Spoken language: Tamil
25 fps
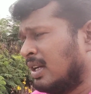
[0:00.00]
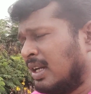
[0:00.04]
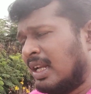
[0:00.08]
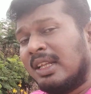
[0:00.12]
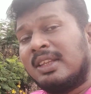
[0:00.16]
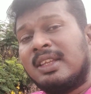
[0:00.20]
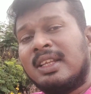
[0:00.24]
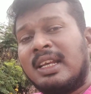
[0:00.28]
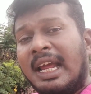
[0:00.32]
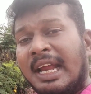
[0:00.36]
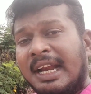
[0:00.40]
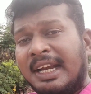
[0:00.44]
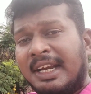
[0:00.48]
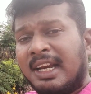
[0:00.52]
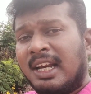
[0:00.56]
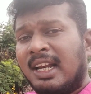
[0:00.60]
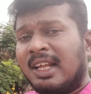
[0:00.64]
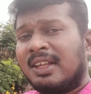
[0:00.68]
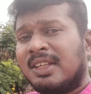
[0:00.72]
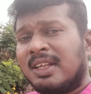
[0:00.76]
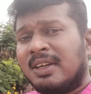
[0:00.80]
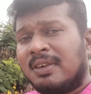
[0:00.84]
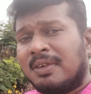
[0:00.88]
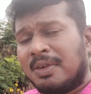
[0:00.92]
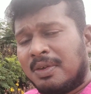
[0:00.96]
நேற்று
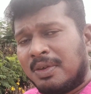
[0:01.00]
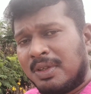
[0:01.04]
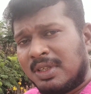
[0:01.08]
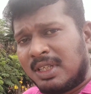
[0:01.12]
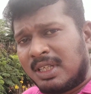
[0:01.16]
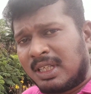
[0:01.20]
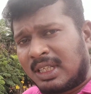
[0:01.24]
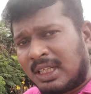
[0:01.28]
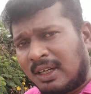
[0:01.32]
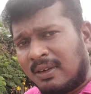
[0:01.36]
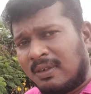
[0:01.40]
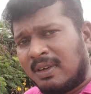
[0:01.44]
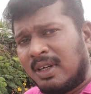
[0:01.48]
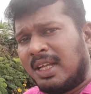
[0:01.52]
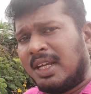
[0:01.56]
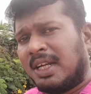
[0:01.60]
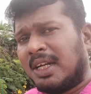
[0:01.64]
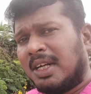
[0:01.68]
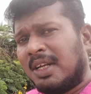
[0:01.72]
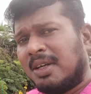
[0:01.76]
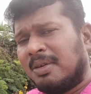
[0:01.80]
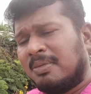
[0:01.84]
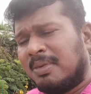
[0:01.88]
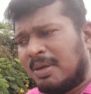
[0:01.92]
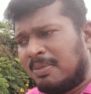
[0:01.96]
நைட்டுலேருந்து அவர் வந்துட்டு
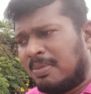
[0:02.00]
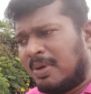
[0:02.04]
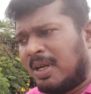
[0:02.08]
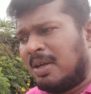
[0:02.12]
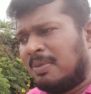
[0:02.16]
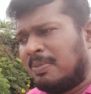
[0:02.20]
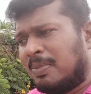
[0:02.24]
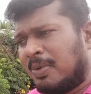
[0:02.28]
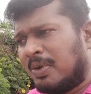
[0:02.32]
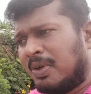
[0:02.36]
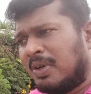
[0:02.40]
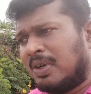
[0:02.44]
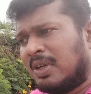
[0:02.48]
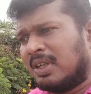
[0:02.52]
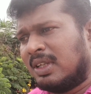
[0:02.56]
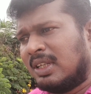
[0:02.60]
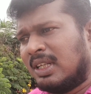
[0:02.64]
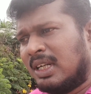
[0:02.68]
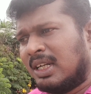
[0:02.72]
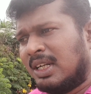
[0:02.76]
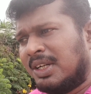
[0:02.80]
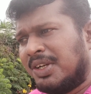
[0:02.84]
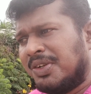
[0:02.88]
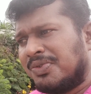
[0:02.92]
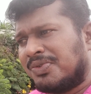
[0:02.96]
கவலைக்கிடம் அப்படின்னு போட்டுக்கிட்டு
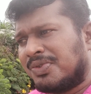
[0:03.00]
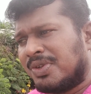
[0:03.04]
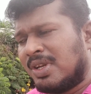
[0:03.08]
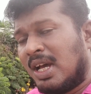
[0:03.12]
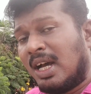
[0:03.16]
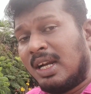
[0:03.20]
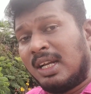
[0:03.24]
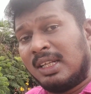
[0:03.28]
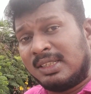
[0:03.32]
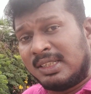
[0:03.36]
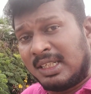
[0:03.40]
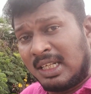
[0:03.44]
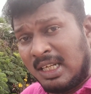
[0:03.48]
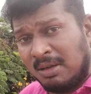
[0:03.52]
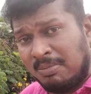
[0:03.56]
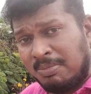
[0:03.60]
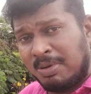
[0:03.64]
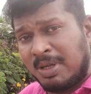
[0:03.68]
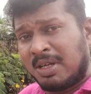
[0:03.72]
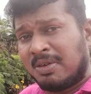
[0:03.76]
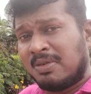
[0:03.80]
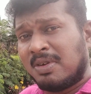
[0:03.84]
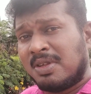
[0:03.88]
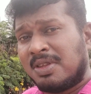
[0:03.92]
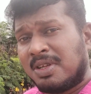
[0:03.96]
இருந்தாங்க நியூஸில் ஆனால் சில
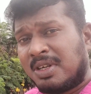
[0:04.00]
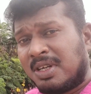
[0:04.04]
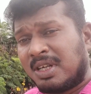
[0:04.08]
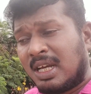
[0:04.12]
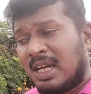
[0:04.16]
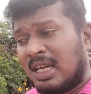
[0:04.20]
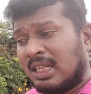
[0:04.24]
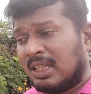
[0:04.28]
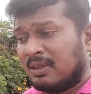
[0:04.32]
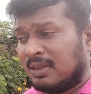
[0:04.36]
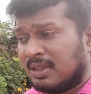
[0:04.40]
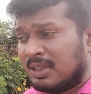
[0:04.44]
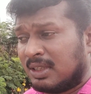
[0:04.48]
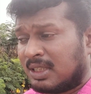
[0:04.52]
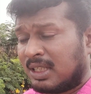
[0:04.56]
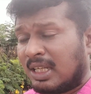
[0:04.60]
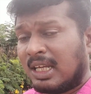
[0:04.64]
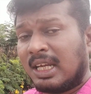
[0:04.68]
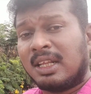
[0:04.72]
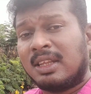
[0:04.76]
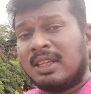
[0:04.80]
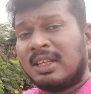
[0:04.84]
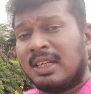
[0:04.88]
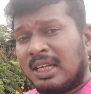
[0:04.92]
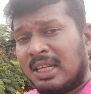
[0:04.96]
பேர் வந்துட்டு அதை வந்துட்டு
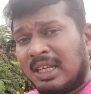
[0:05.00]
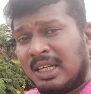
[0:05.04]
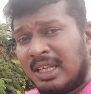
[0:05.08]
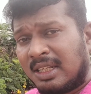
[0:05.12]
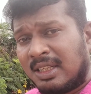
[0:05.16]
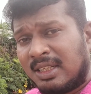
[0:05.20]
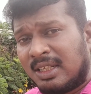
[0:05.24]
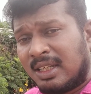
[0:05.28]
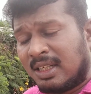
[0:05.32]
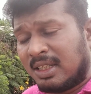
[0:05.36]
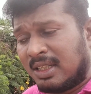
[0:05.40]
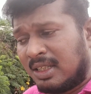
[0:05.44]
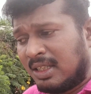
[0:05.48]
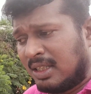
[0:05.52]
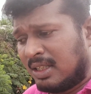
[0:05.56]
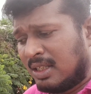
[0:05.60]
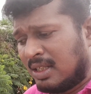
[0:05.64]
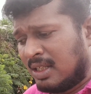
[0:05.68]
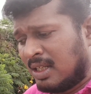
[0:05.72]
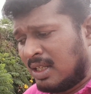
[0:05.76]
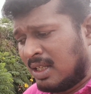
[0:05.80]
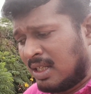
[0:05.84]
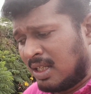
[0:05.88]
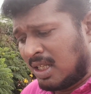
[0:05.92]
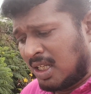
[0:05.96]
இறந்துட்டாங்க இறந்துட்டாங்கன்னு
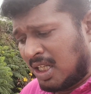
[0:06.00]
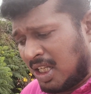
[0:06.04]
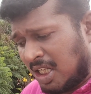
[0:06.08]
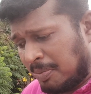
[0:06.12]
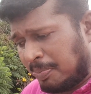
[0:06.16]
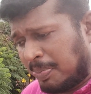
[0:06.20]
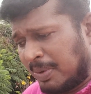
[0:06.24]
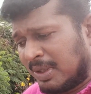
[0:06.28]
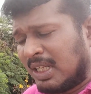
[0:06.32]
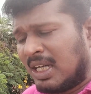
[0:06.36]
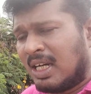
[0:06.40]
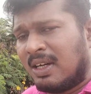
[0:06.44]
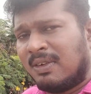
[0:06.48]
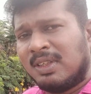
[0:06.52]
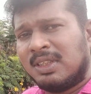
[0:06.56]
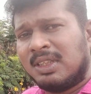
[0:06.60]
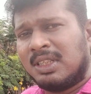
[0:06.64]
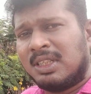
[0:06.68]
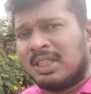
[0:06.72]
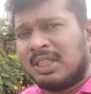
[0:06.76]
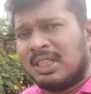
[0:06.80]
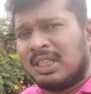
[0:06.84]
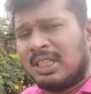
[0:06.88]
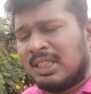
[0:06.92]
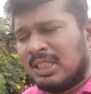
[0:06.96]
இப்போ தான்
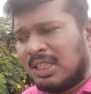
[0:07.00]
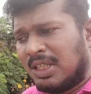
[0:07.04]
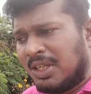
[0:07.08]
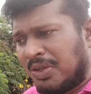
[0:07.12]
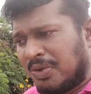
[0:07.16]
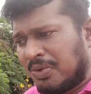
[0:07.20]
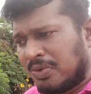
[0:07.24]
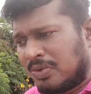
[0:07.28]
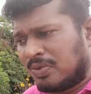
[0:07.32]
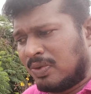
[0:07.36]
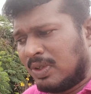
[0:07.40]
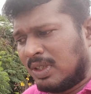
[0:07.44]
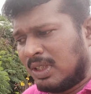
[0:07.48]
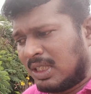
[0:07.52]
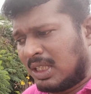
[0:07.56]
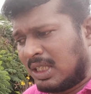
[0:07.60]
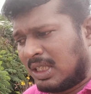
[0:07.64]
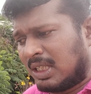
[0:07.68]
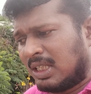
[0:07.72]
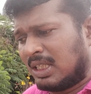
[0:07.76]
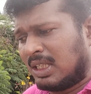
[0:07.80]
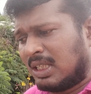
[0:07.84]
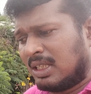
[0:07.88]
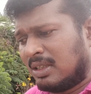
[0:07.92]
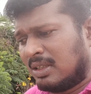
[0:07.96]
வந்துட்டு அந்த நியூஸ்
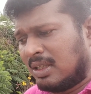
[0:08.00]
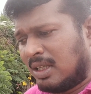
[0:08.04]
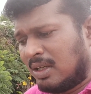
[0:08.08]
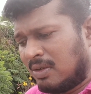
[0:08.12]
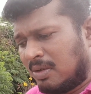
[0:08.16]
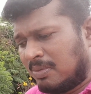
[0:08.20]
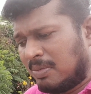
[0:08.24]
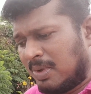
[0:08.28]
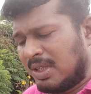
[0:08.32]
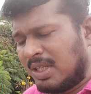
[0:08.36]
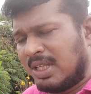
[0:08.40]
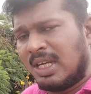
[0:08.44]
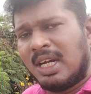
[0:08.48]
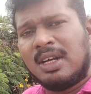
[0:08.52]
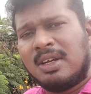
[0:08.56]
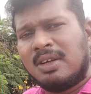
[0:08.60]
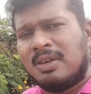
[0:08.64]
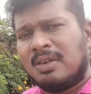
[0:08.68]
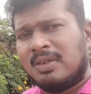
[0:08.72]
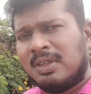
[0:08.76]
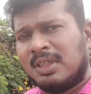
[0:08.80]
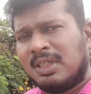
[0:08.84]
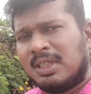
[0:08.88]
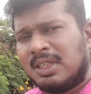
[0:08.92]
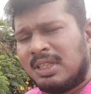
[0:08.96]
வந்திருக்கு அவர்
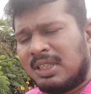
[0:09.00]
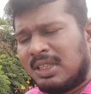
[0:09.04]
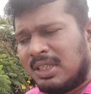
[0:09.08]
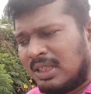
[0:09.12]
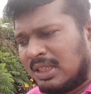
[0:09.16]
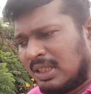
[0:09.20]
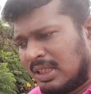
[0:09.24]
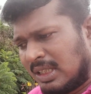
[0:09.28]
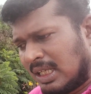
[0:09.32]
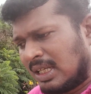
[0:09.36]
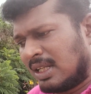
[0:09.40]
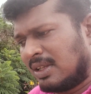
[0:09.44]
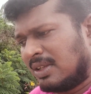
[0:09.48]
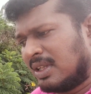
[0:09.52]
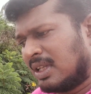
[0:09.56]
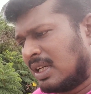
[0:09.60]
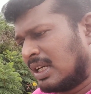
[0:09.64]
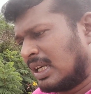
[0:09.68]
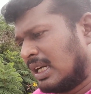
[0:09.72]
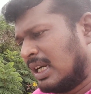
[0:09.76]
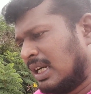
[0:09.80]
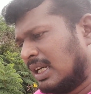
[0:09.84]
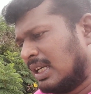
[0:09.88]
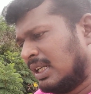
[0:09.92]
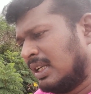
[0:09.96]
மத்தியானம் வந்துட்டு
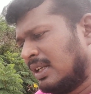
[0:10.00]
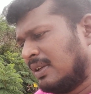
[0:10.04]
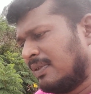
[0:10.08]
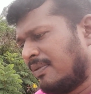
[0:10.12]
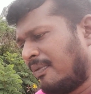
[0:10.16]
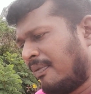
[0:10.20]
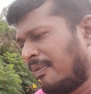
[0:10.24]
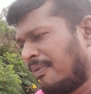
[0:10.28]
இறந்துருக்காரு